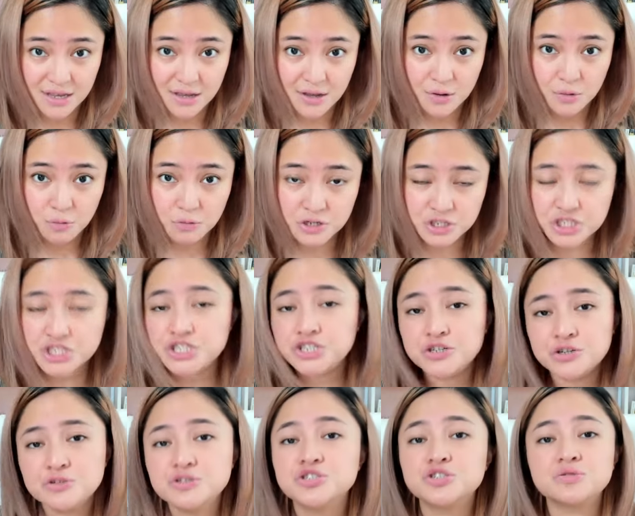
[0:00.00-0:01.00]
which
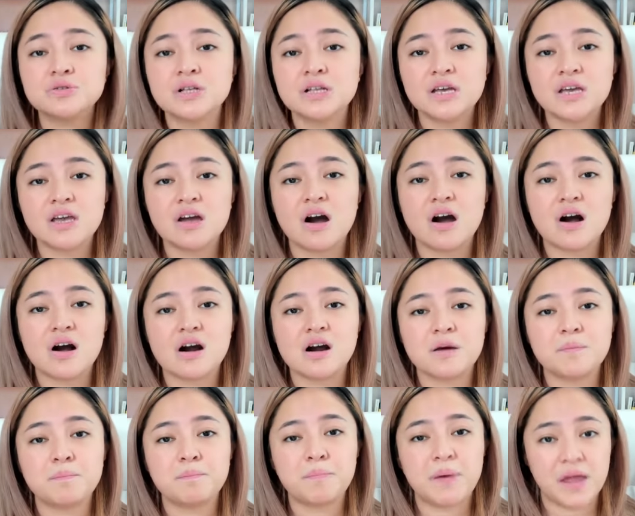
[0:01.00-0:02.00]
usually
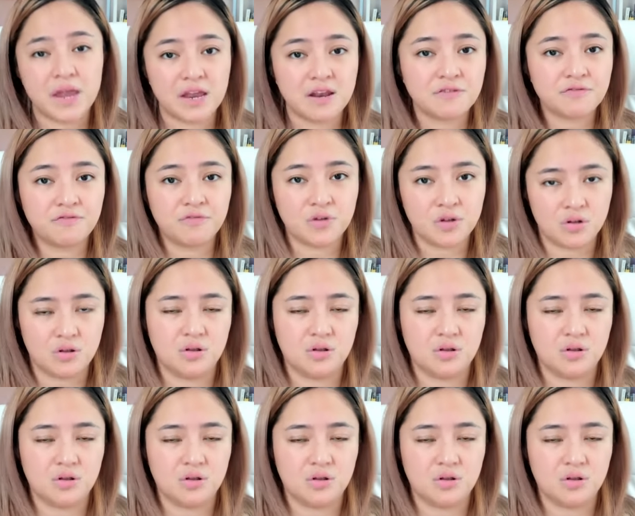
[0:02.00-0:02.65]
are painful.